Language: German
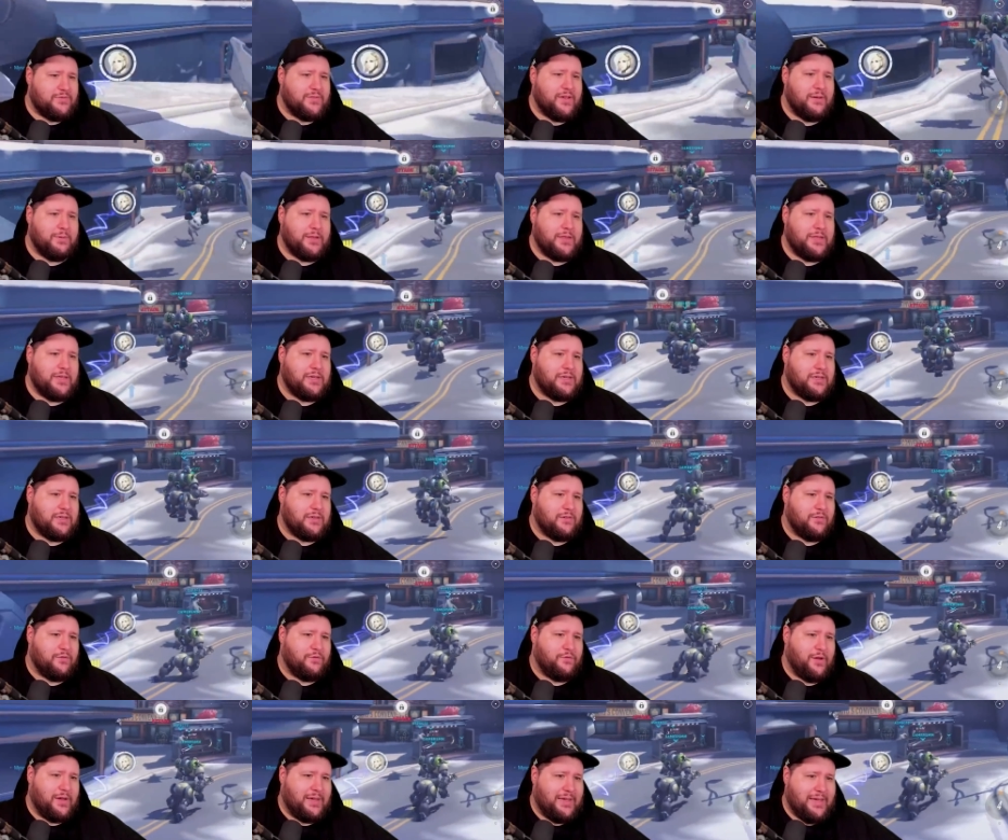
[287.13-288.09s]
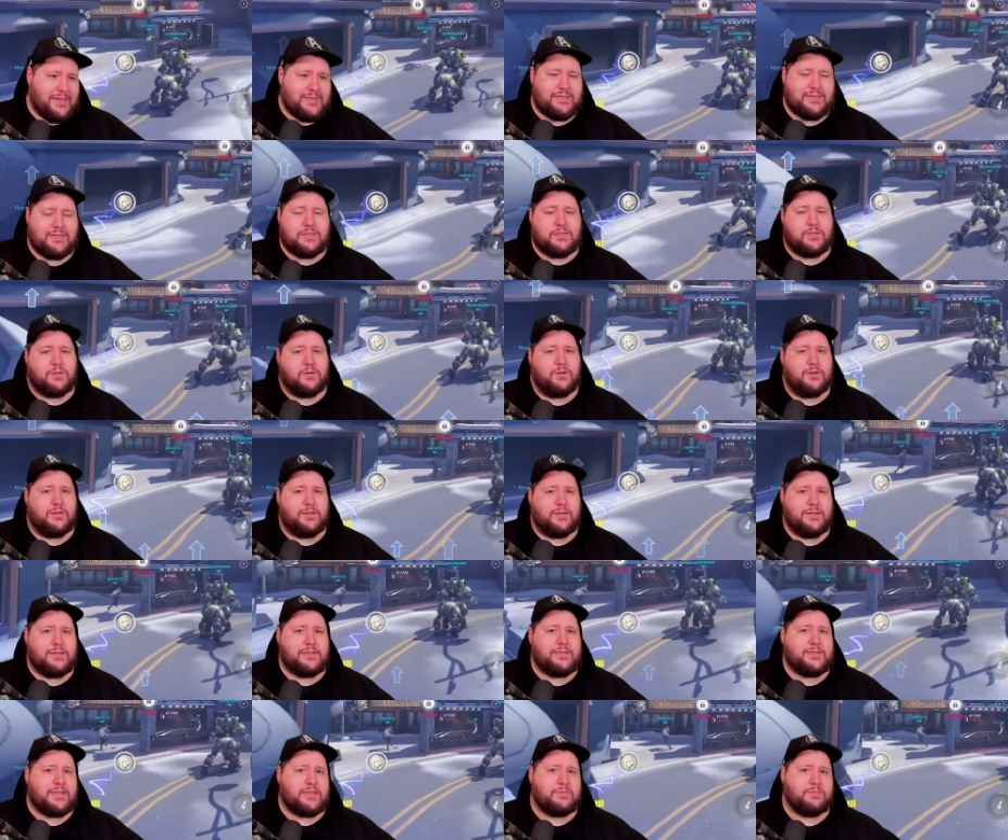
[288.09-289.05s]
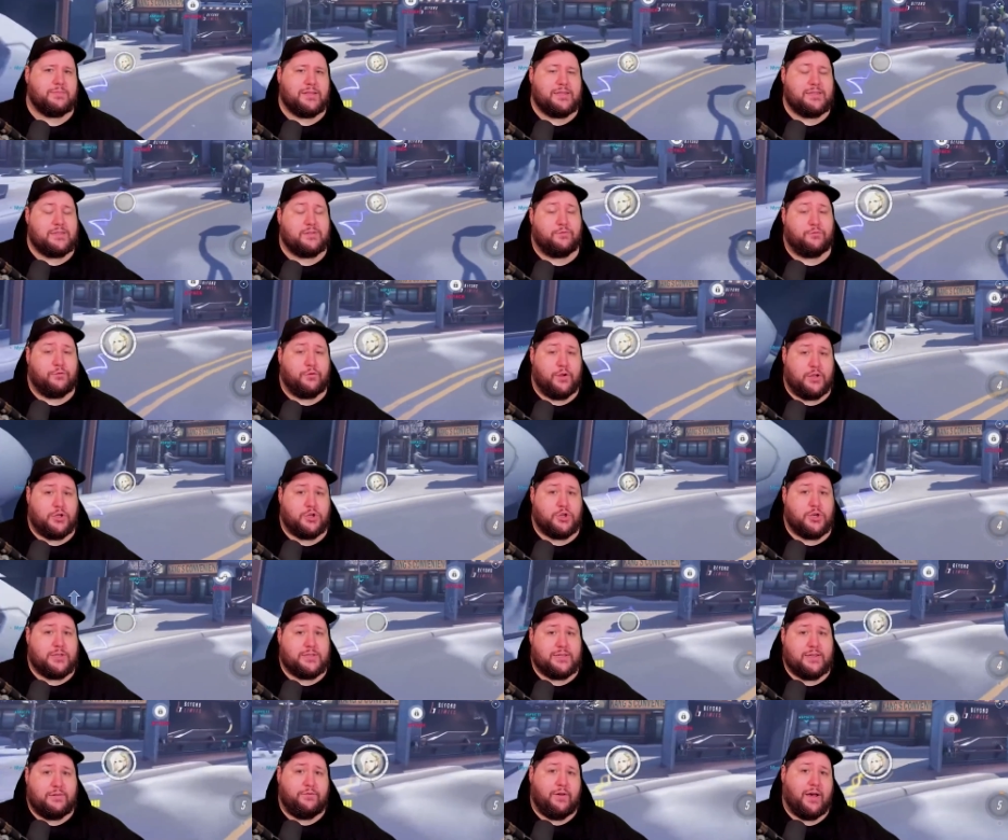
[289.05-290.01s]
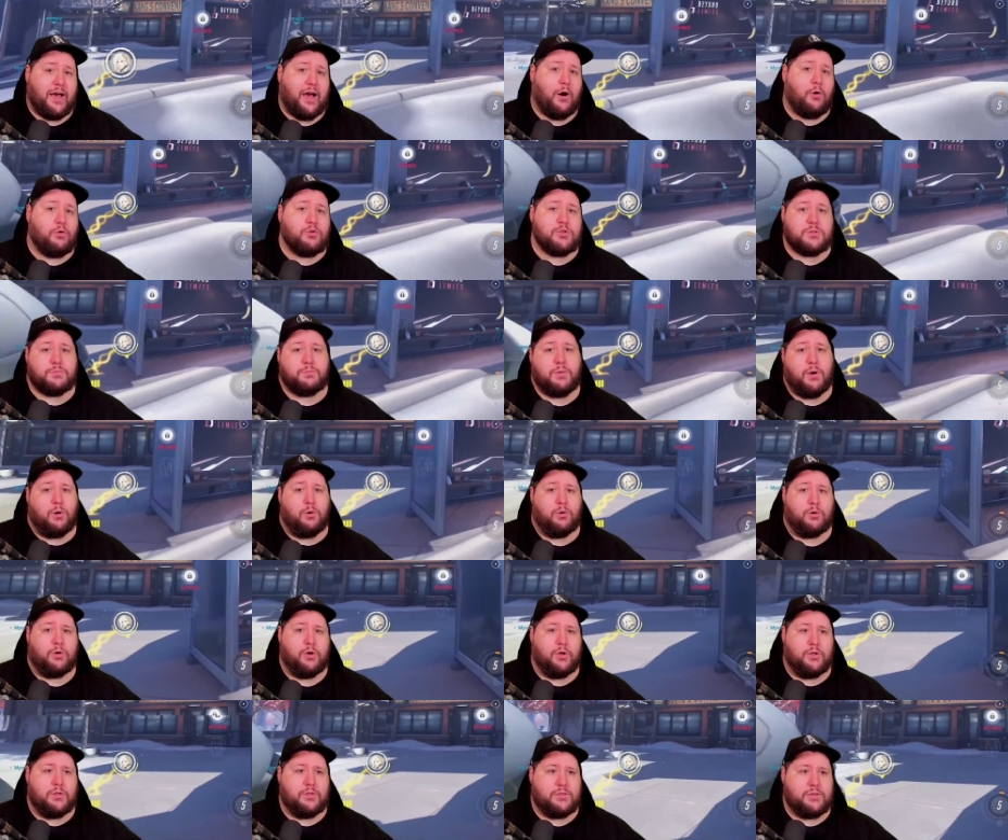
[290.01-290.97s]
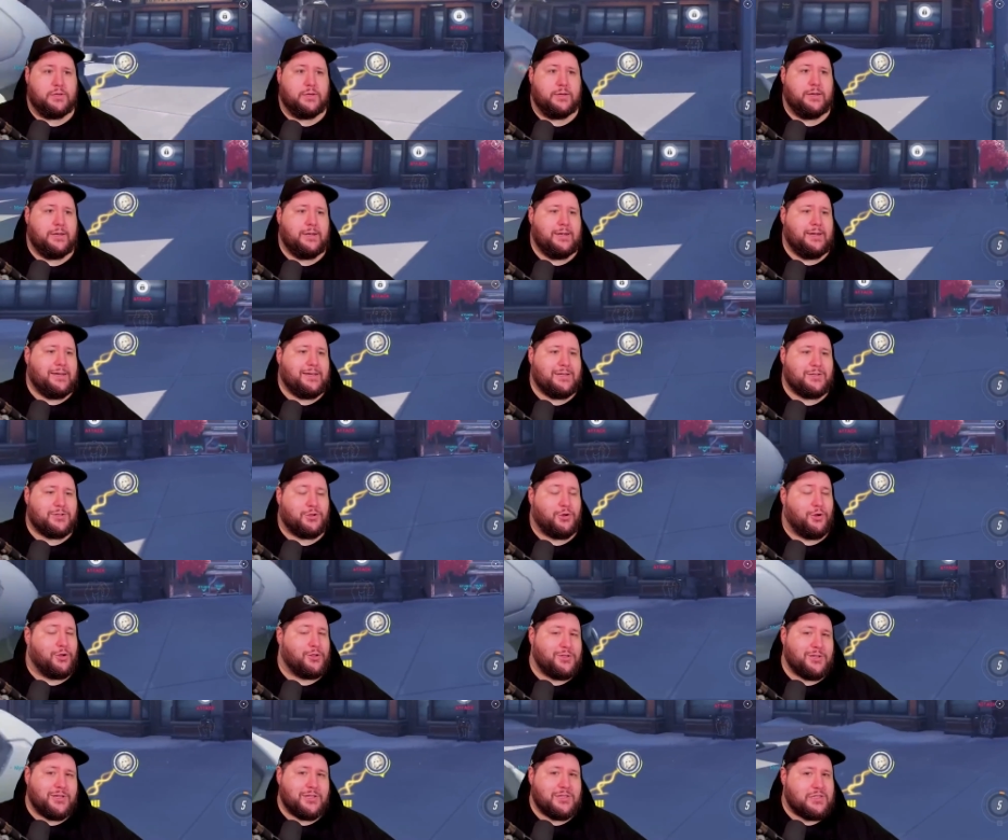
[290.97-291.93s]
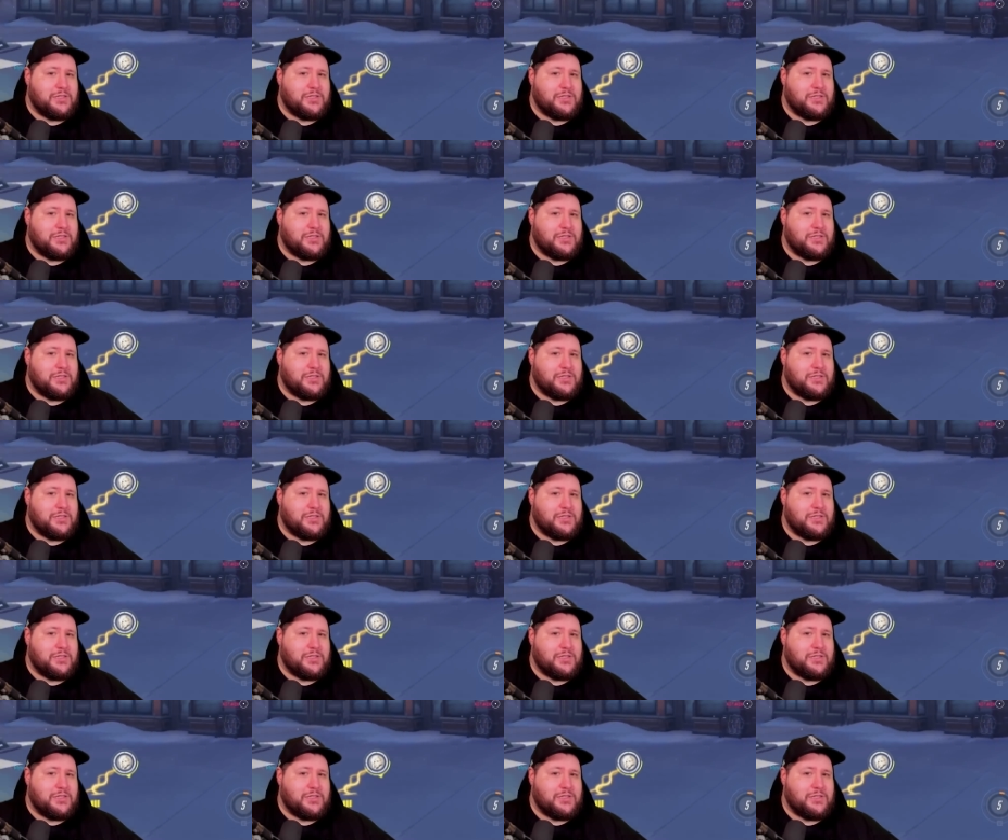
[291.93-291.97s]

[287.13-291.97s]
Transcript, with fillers: wir aber nicht vergessen sollten, ist, dass man diesen Franchise einfach ausbauen könnte. Es könnte ein